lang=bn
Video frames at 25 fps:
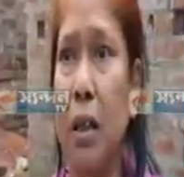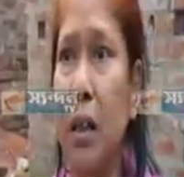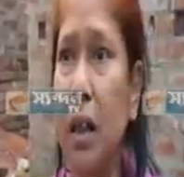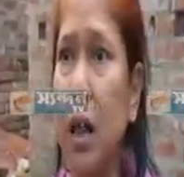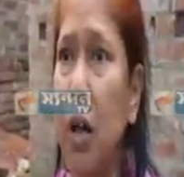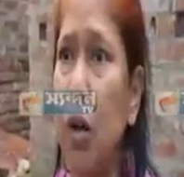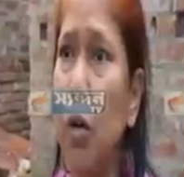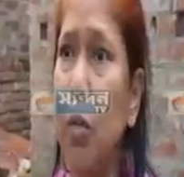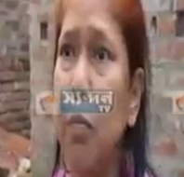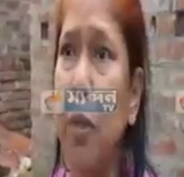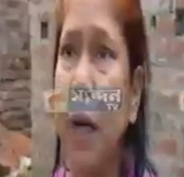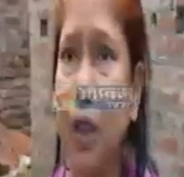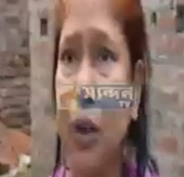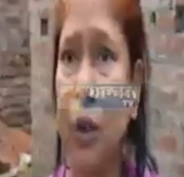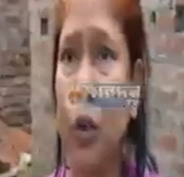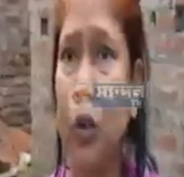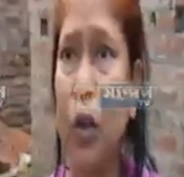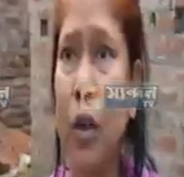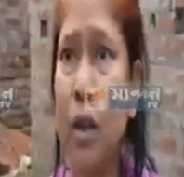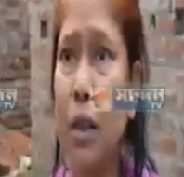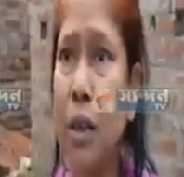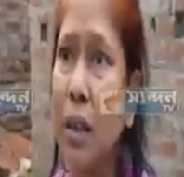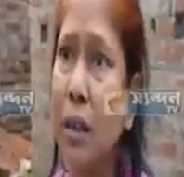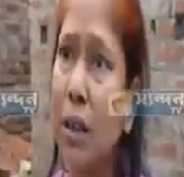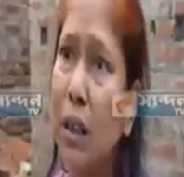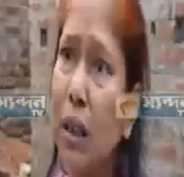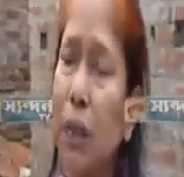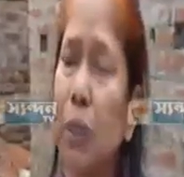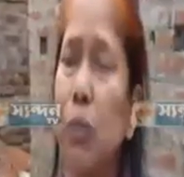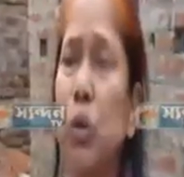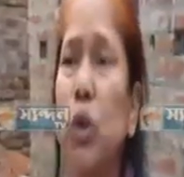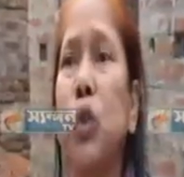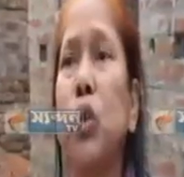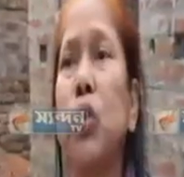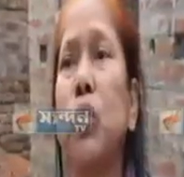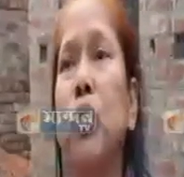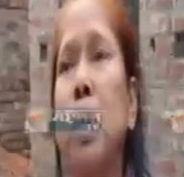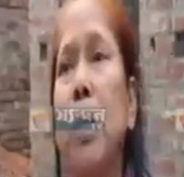তাও বাসুর আছে ত্রিশ
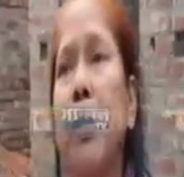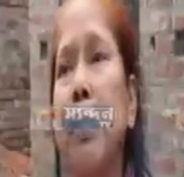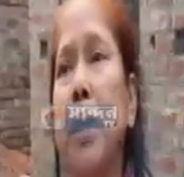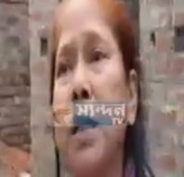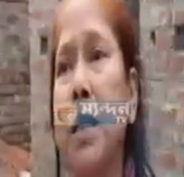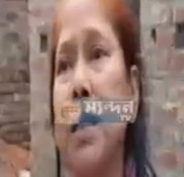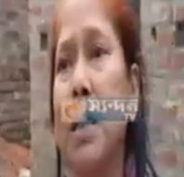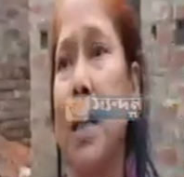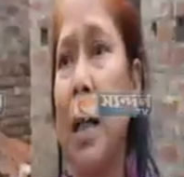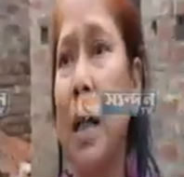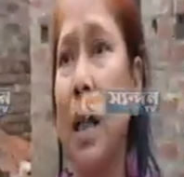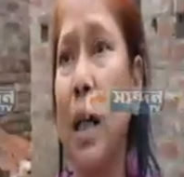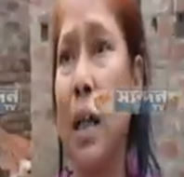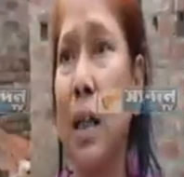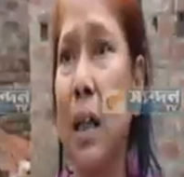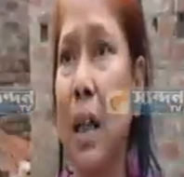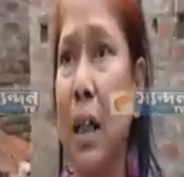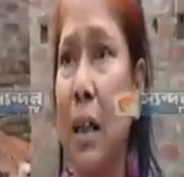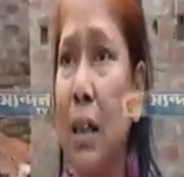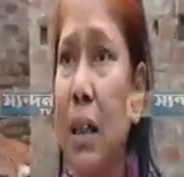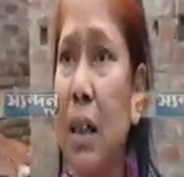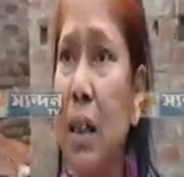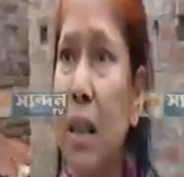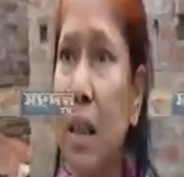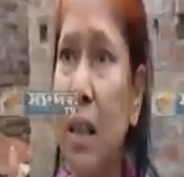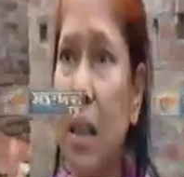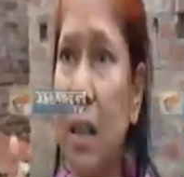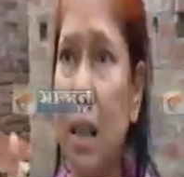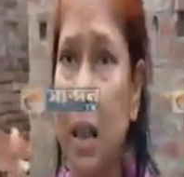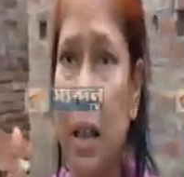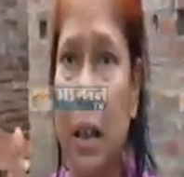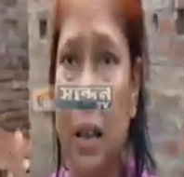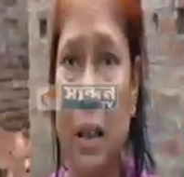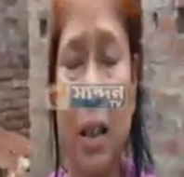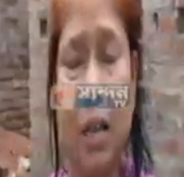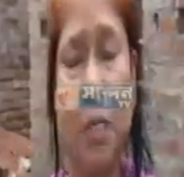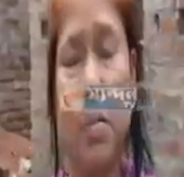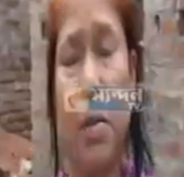বছর ধরে বাড়ি ছাড়া একটা তিন
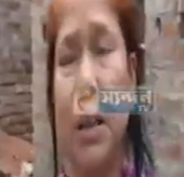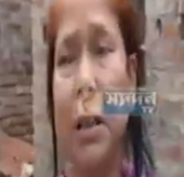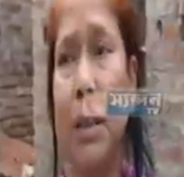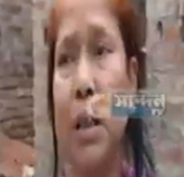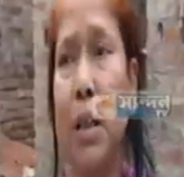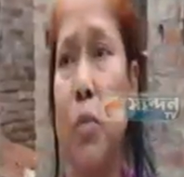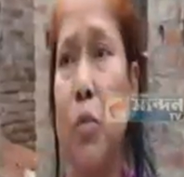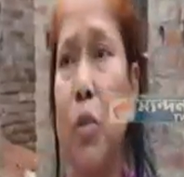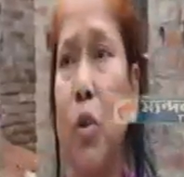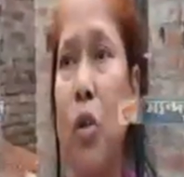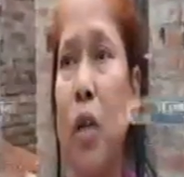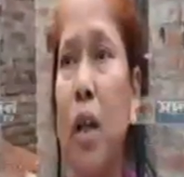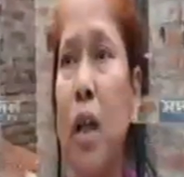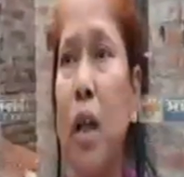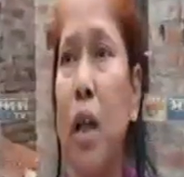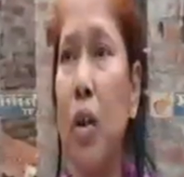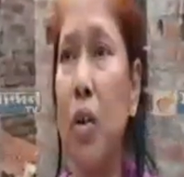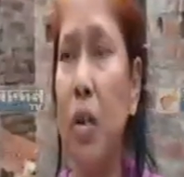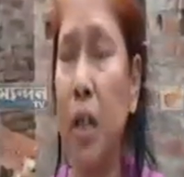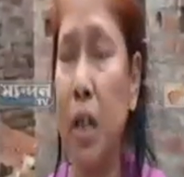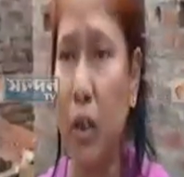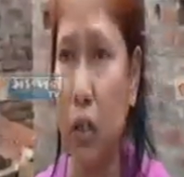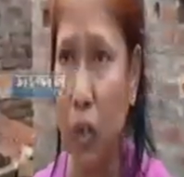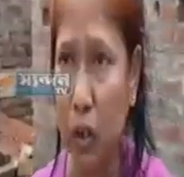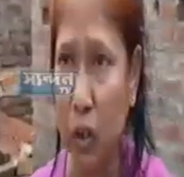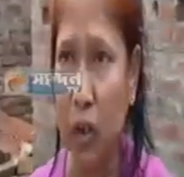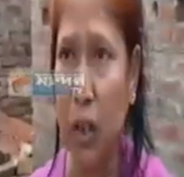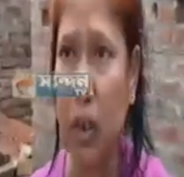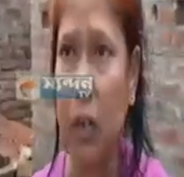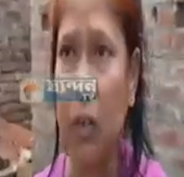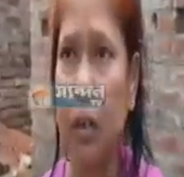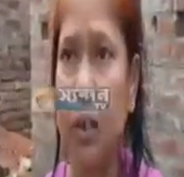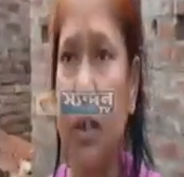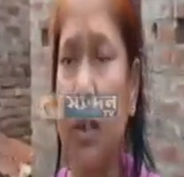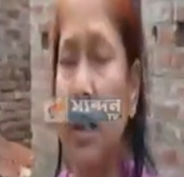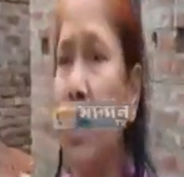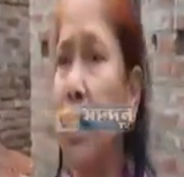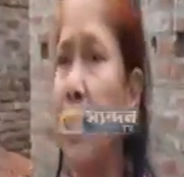তিন বাচ্চার মহিলার লইয়া সংসার
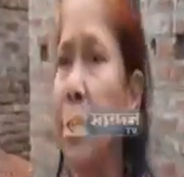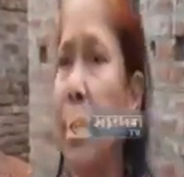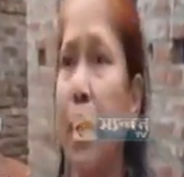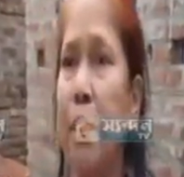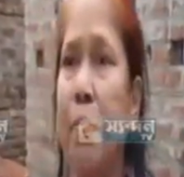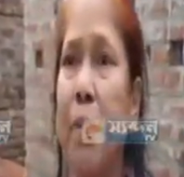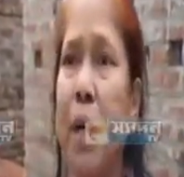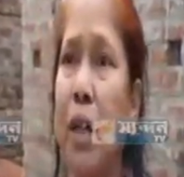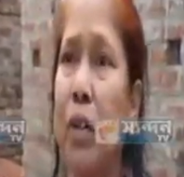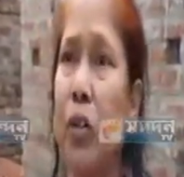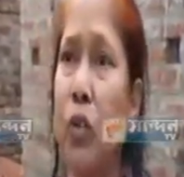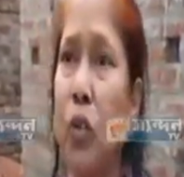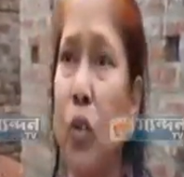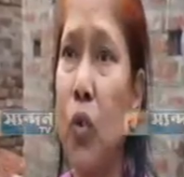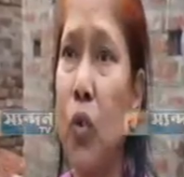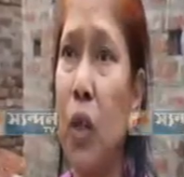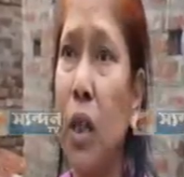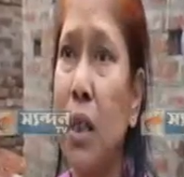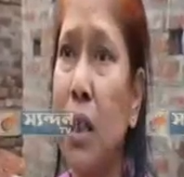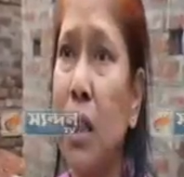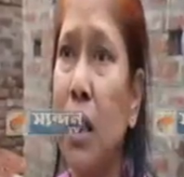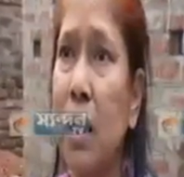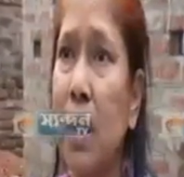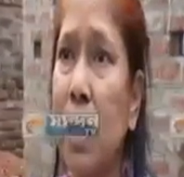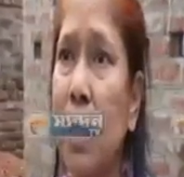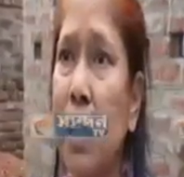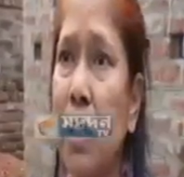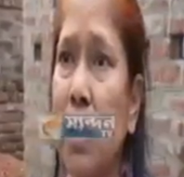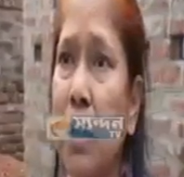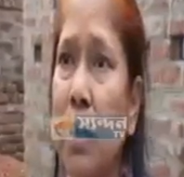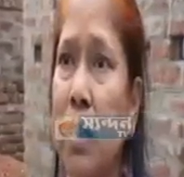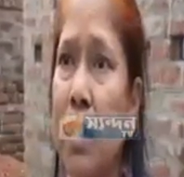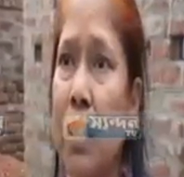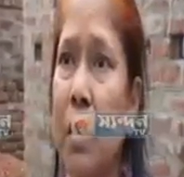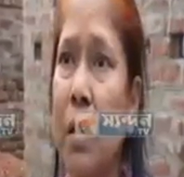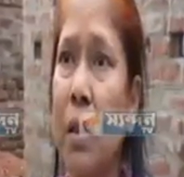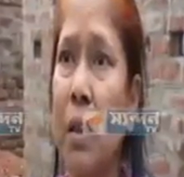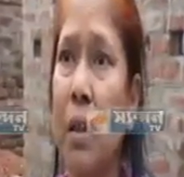করে দেখে তার বাড়ি ঢুকাইছে না
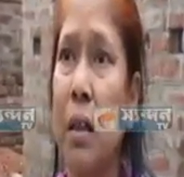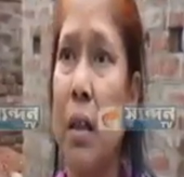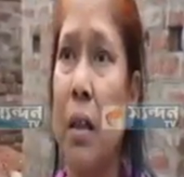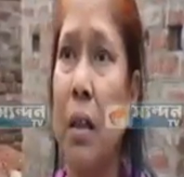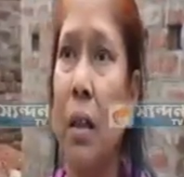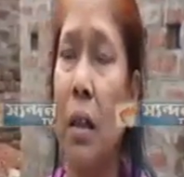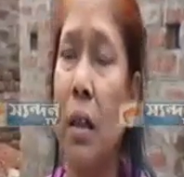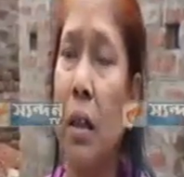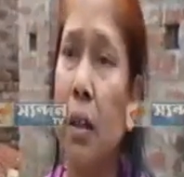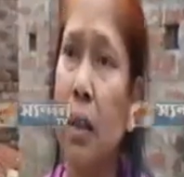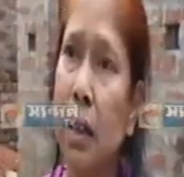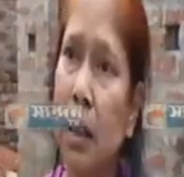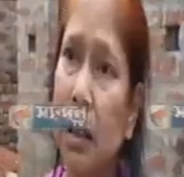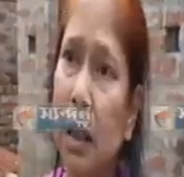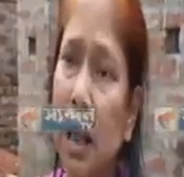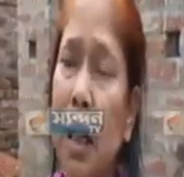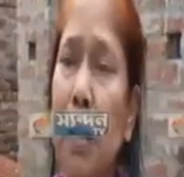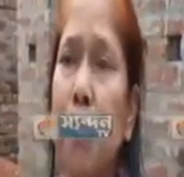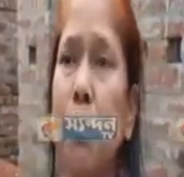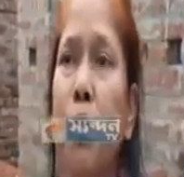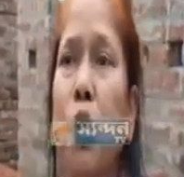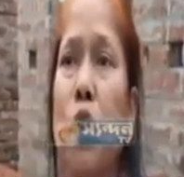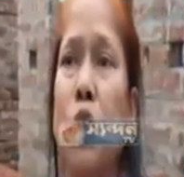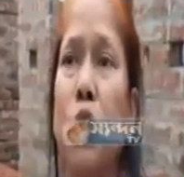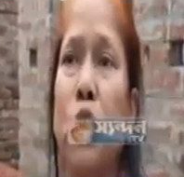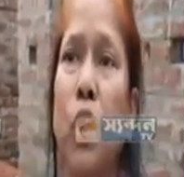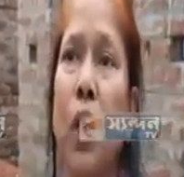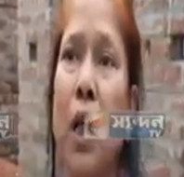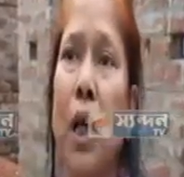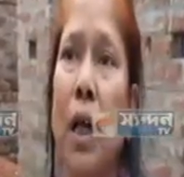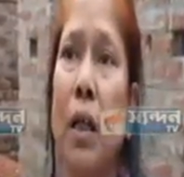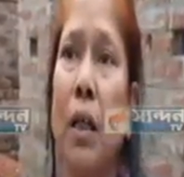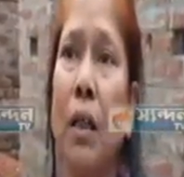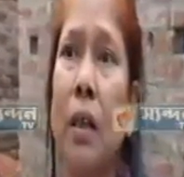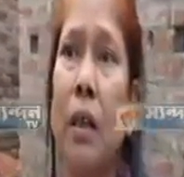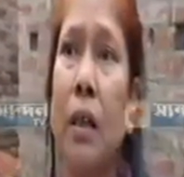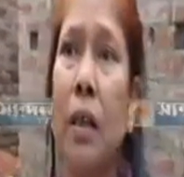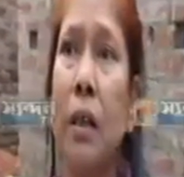তে তাকে বরজলা
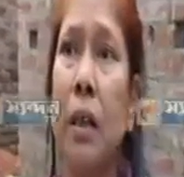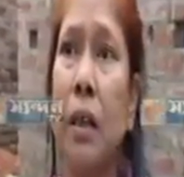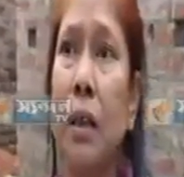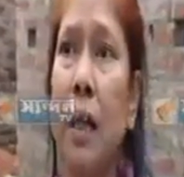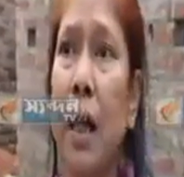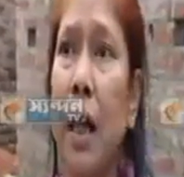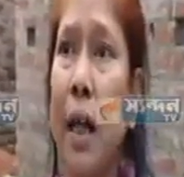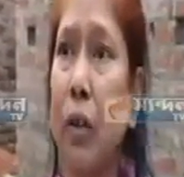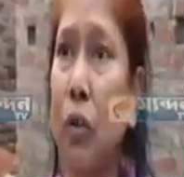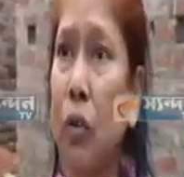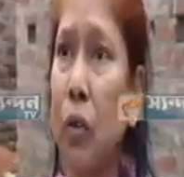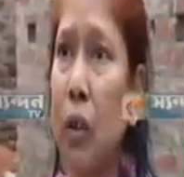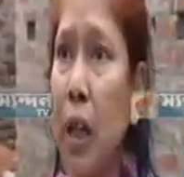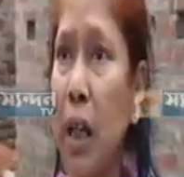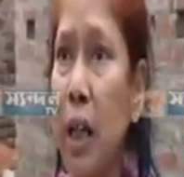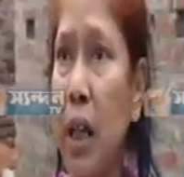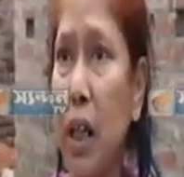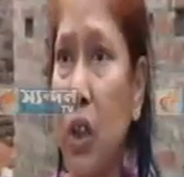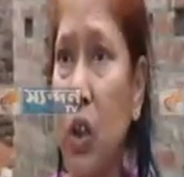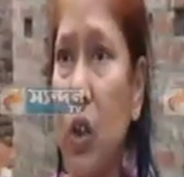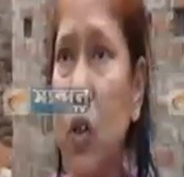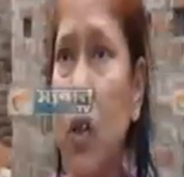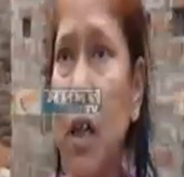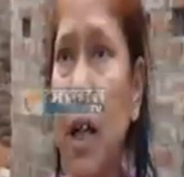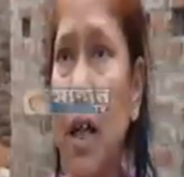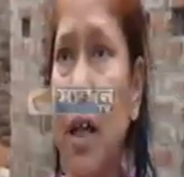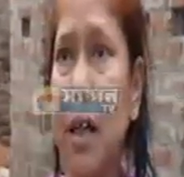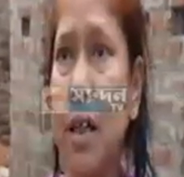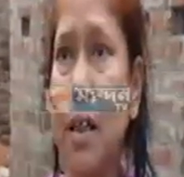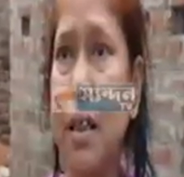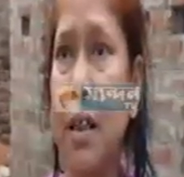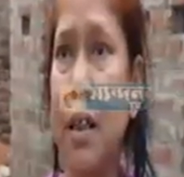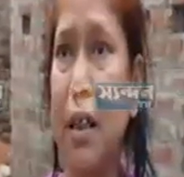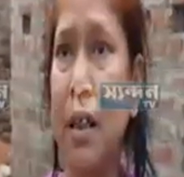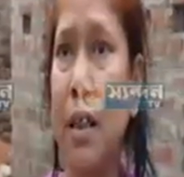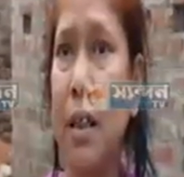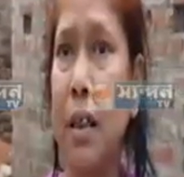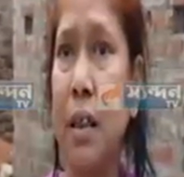তার দুইটা রেশন কার্ড
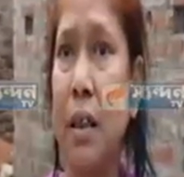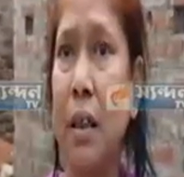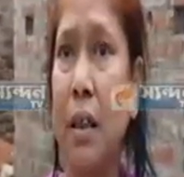আছে